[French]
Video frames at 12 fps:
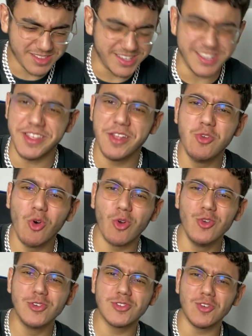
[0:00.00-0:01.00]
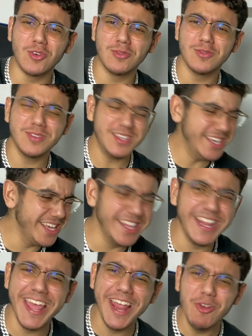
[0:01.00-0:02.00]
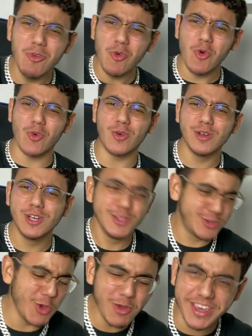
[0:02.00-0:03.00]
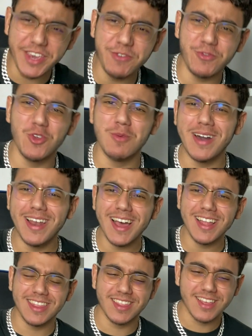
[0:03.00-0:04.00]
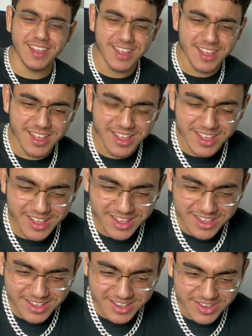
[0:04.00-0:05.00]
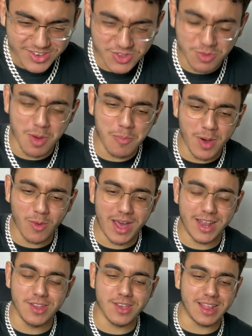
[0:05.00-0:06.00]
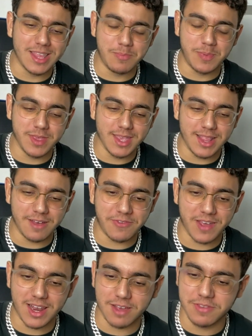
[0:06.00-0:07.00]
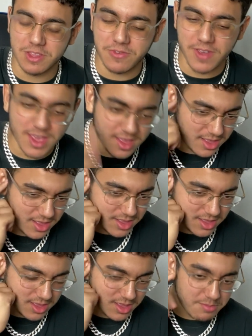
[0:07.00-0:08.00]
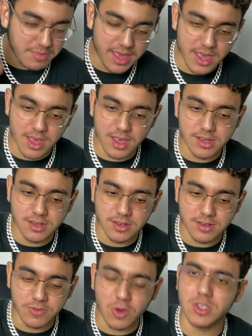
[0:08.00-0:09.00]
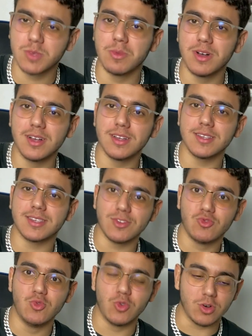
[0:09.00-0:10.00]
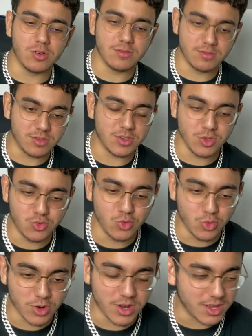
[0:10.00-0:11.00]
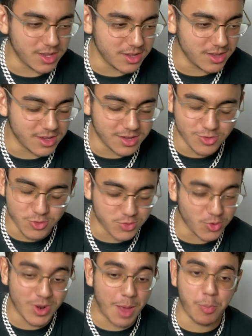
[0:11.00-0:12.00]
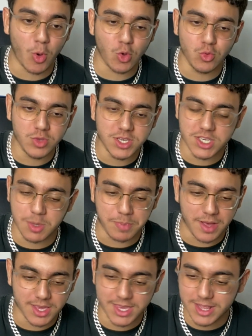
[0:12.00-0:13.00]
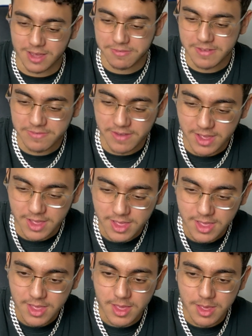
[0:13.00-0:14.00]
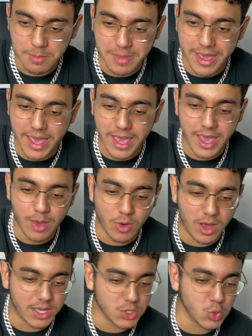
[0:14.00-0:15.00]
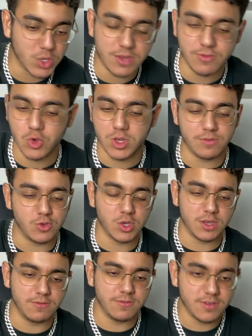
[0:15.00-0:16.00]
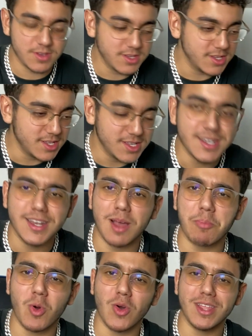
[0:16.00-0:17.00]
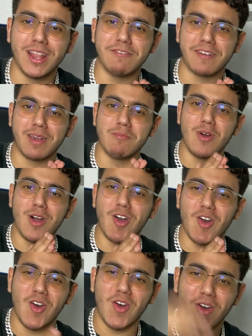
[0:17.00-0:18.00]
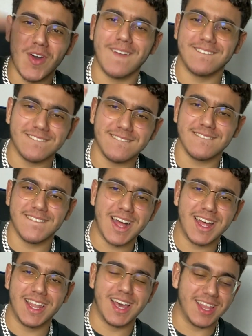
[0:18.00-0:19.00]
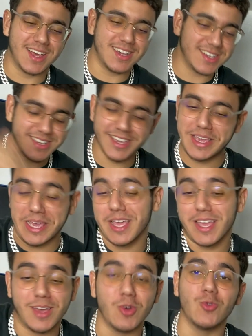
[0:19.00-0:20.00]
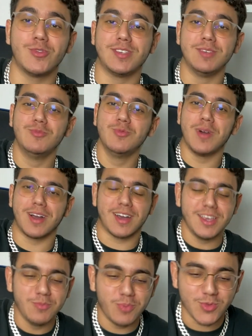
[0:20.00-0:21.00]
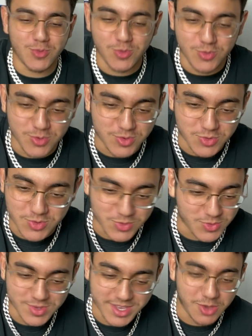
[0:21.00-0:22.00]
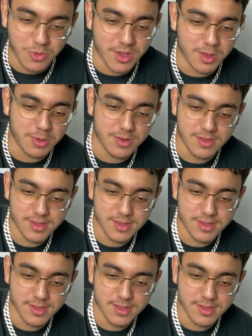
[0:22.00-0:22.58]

Il est lourd le son, il est lourd, je kiffe de malade. Je te pas, ouais, les clips il a fait à la vite fait, mais euh, franchement c'est du lourd, c'est du lourd là. Euh, le son, la prod aussi, je sais pas qui l'a fait frère, mais ouais, je kiffe, je kiffe, je kiffe. La prod elle est vraiment là là, et aussi Booba quand il pose dessus, c'est incroyable.